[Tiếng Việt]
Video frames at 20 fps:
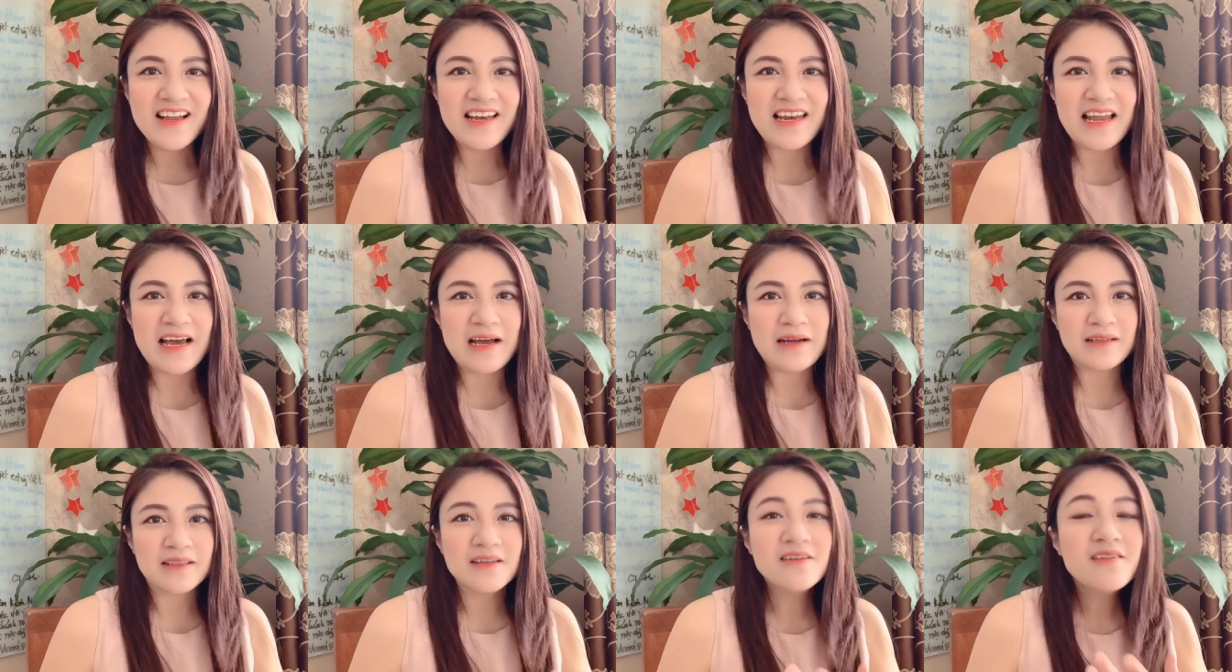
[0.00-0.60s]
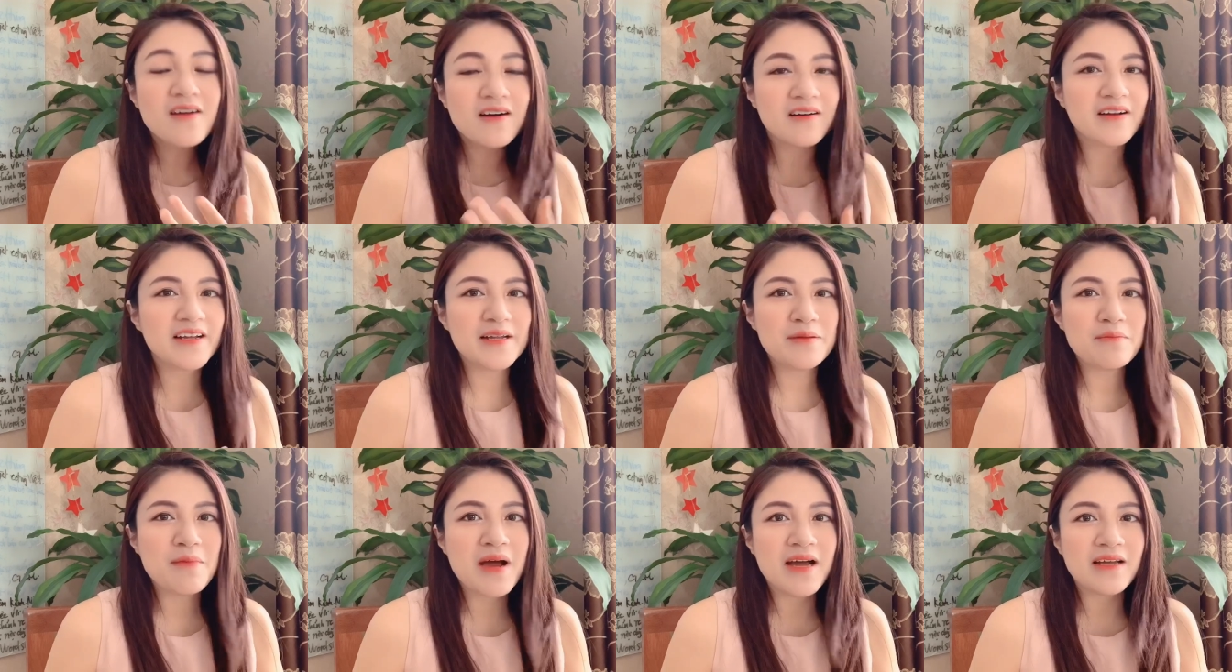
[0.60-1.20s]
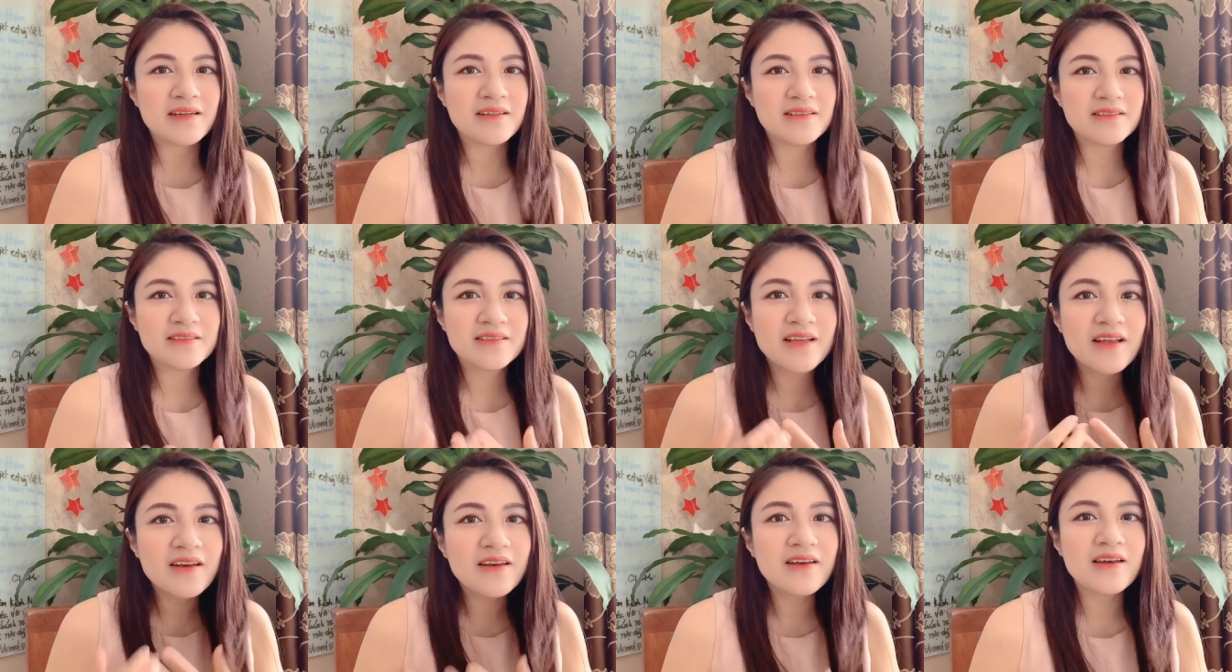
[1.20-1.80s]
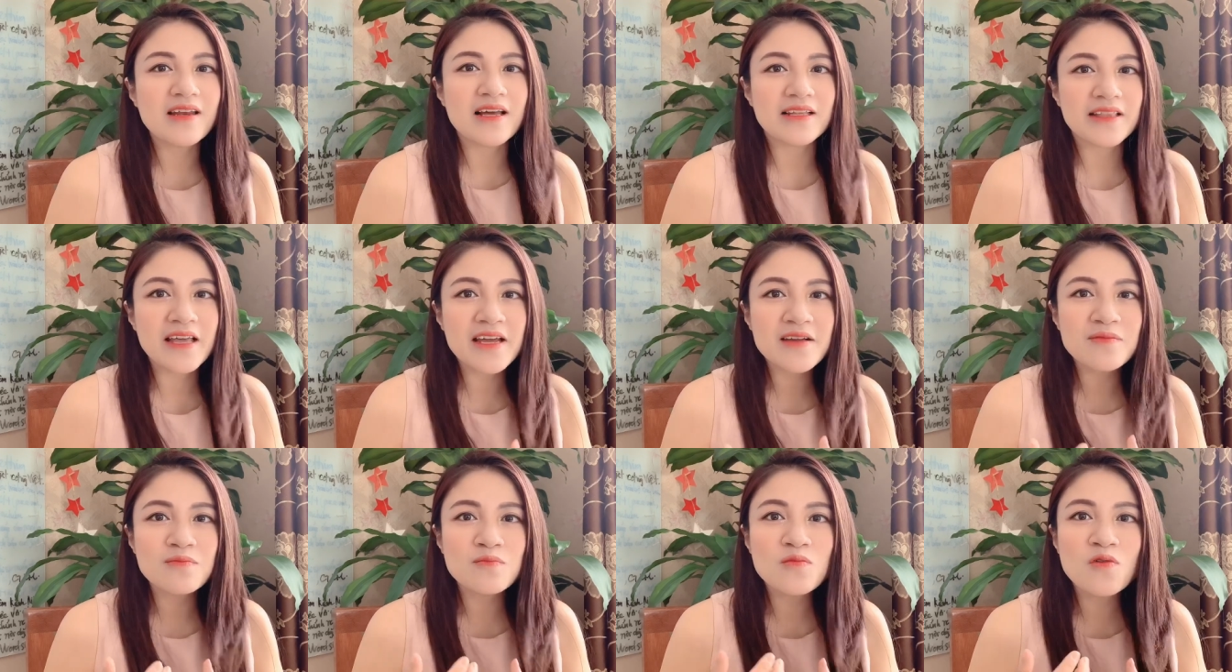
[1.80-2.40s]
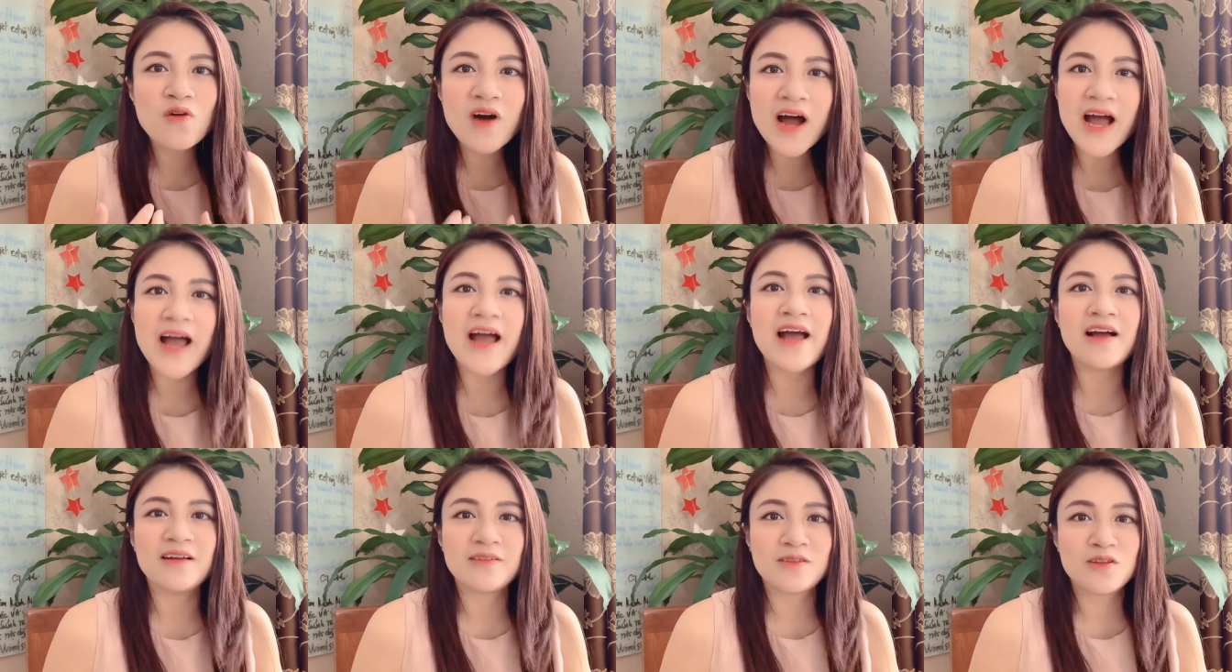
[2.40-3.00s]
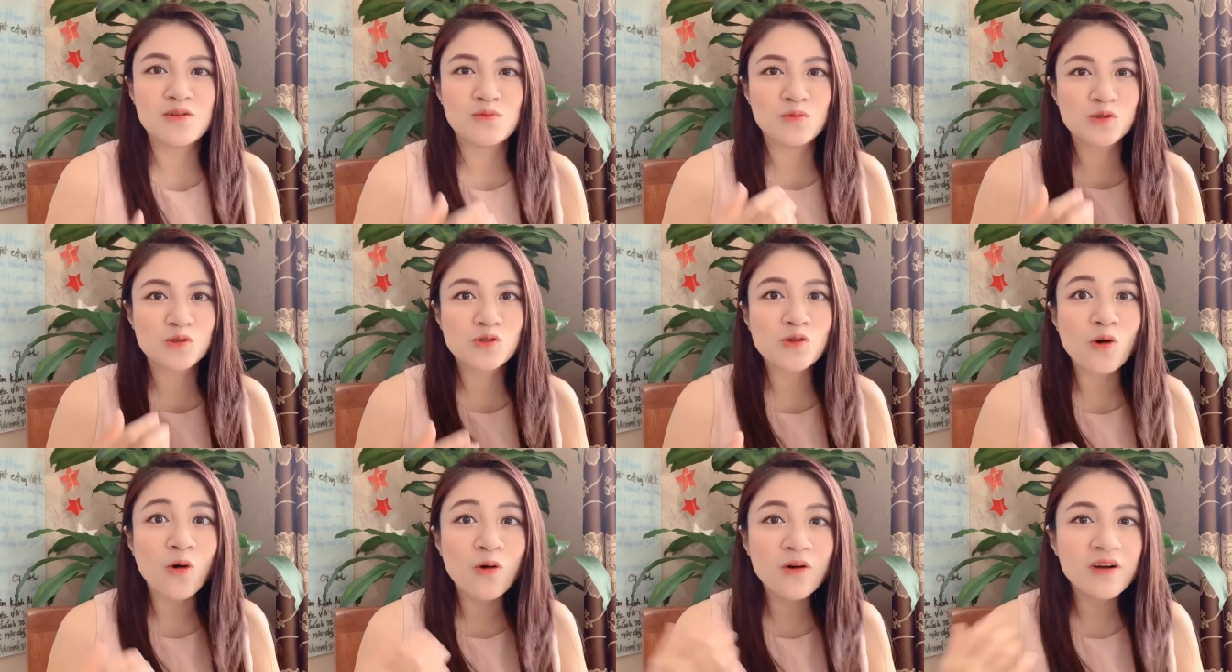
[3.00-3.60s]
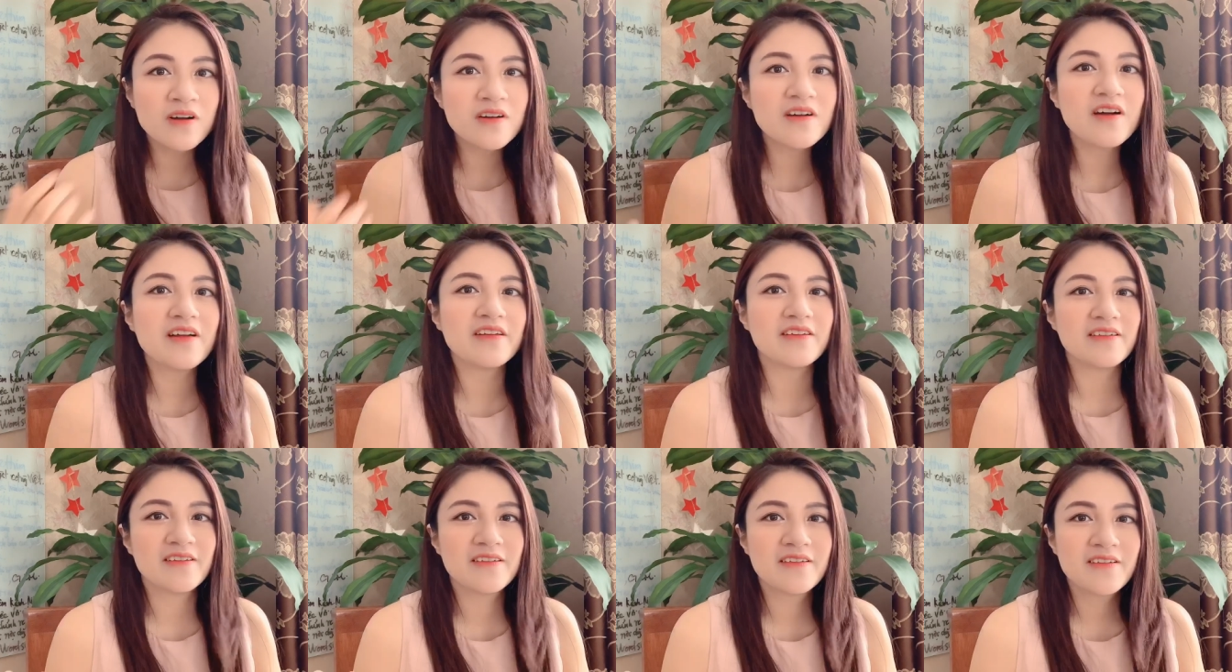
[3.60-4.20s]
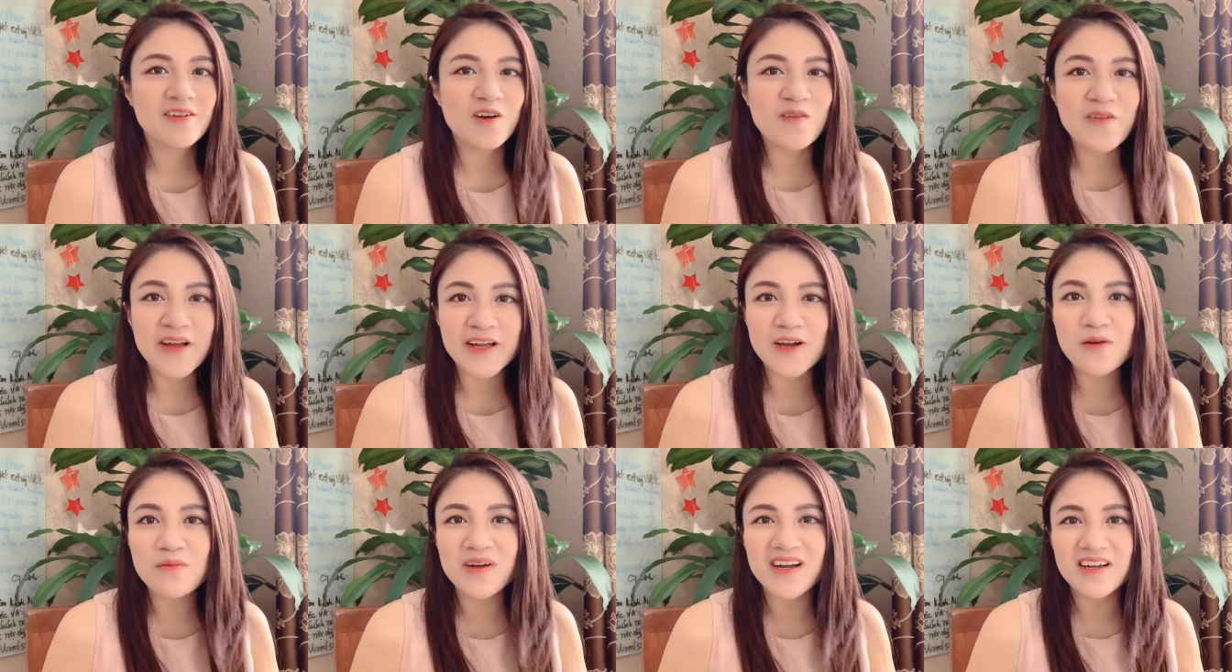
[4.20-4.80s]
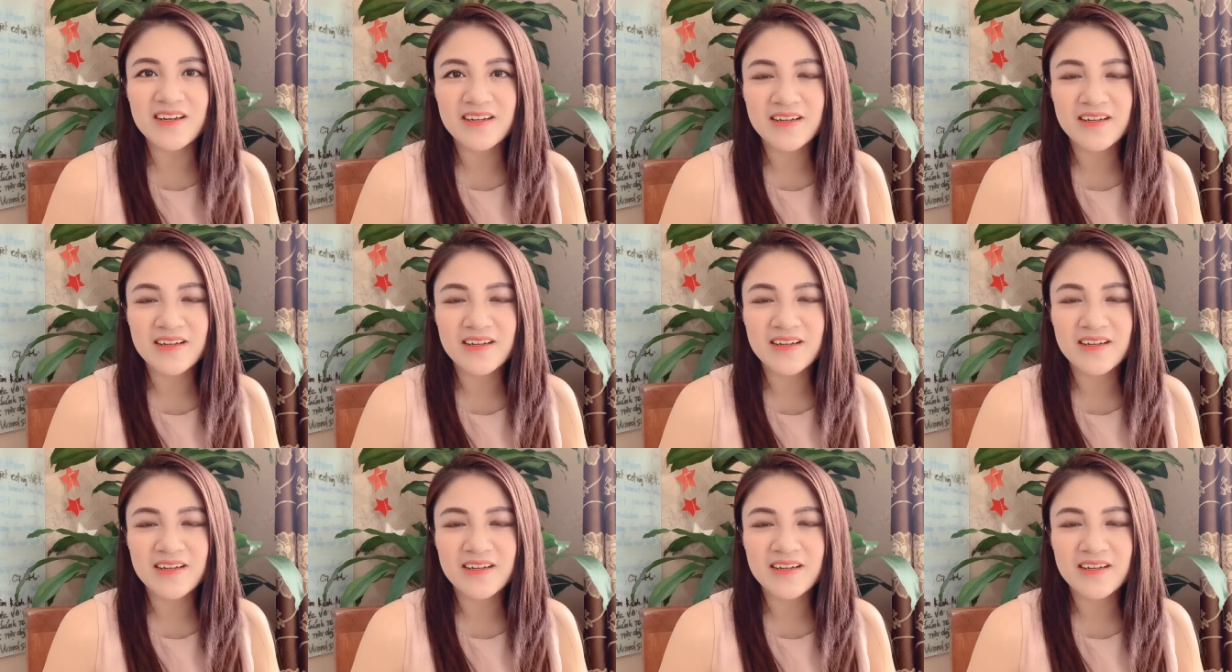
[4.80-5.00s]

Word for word: là thường ấy bạn rất là thích mua hàng từ một số người, có phải không ạ?